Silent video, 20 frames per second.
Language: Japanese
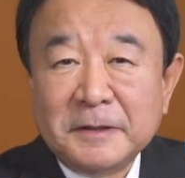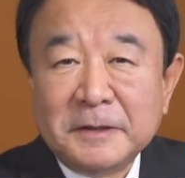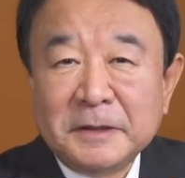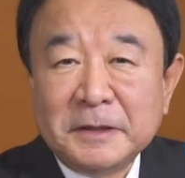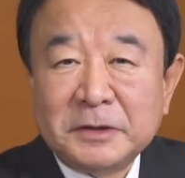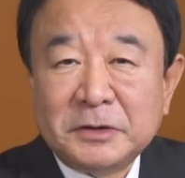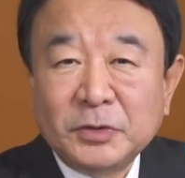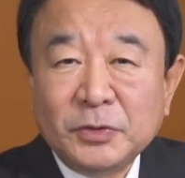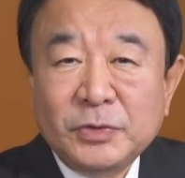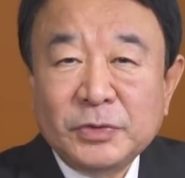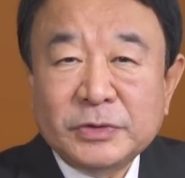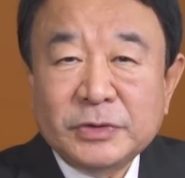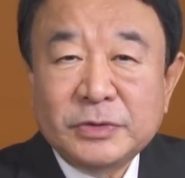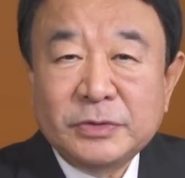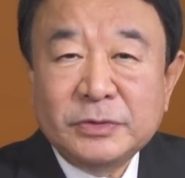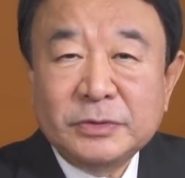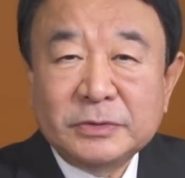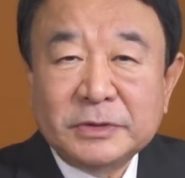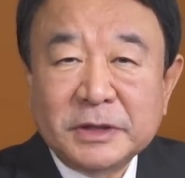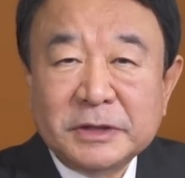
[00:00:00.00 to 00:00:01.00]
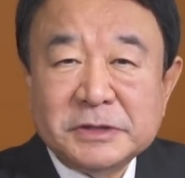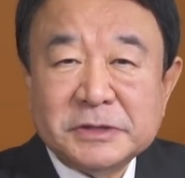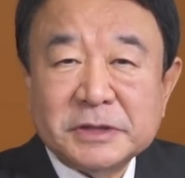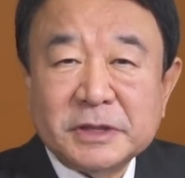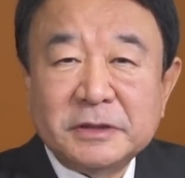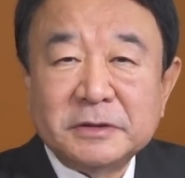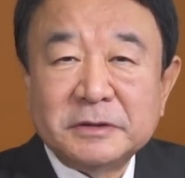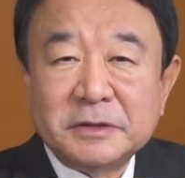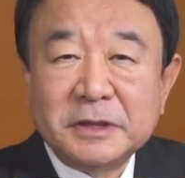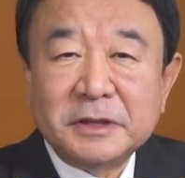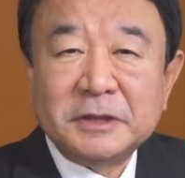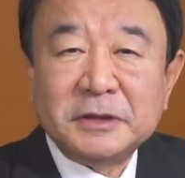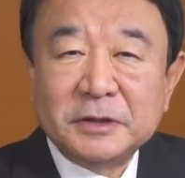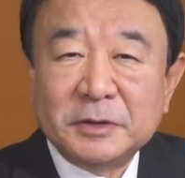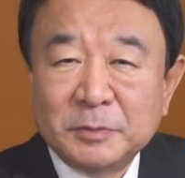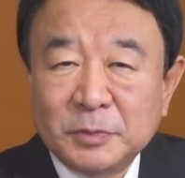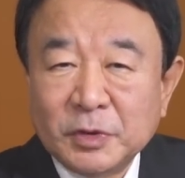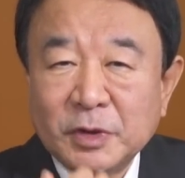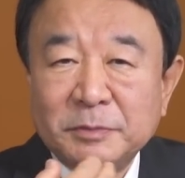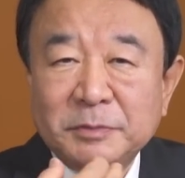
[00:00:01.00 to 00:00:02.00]
えー、東京の大使館
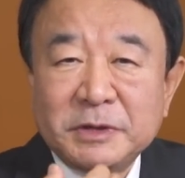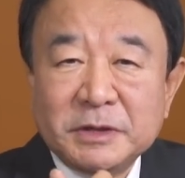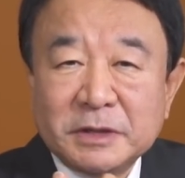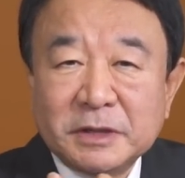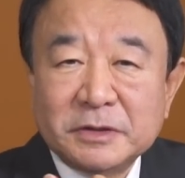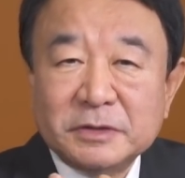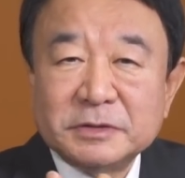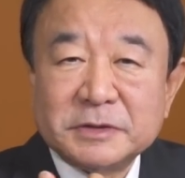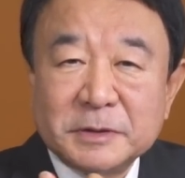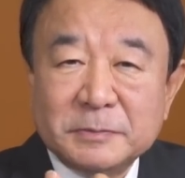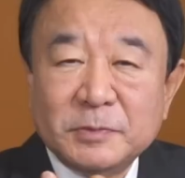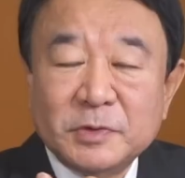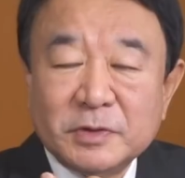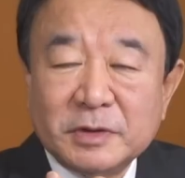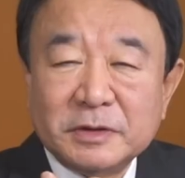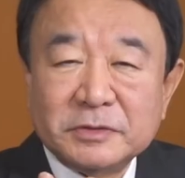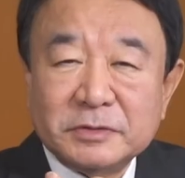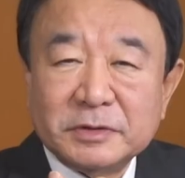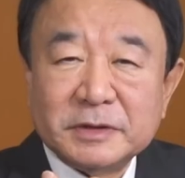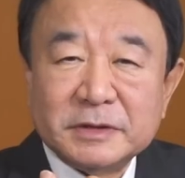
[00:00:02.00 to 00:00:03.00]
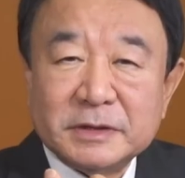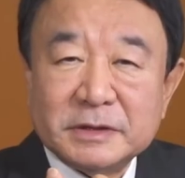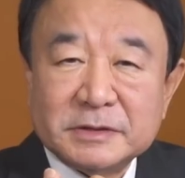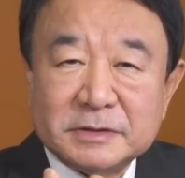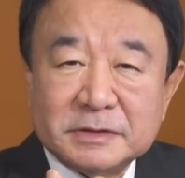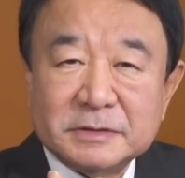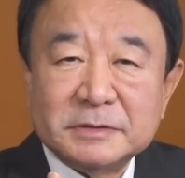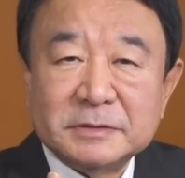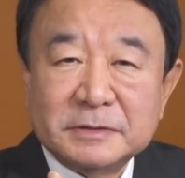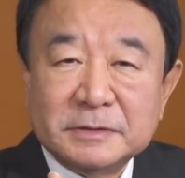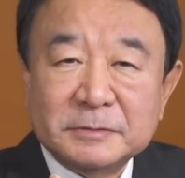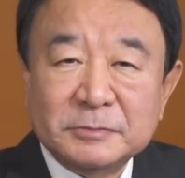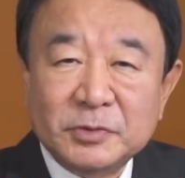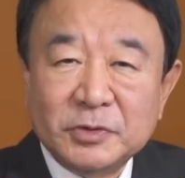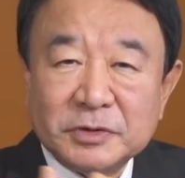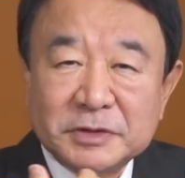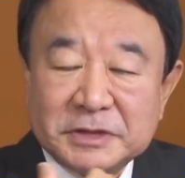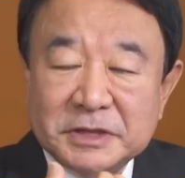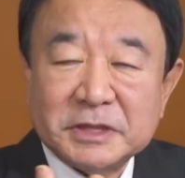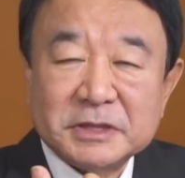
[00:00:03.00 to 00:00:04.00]
で僕は民間の専門家の時です
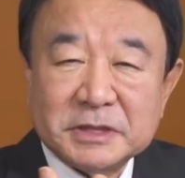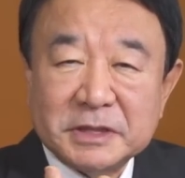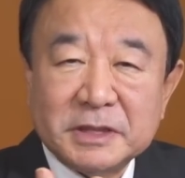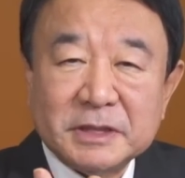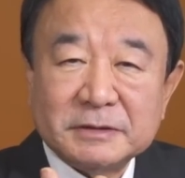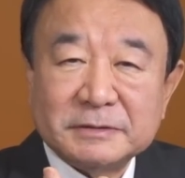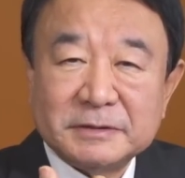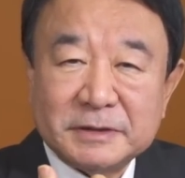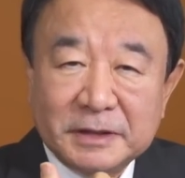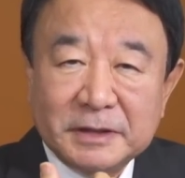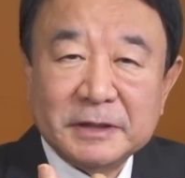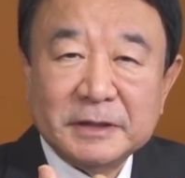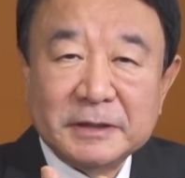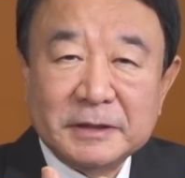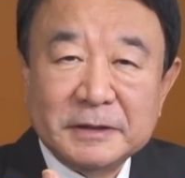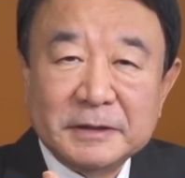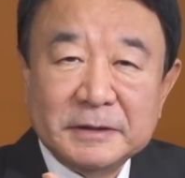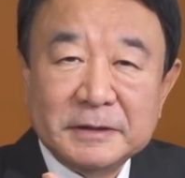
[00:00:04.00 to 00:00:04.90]
もう記者じゃなくて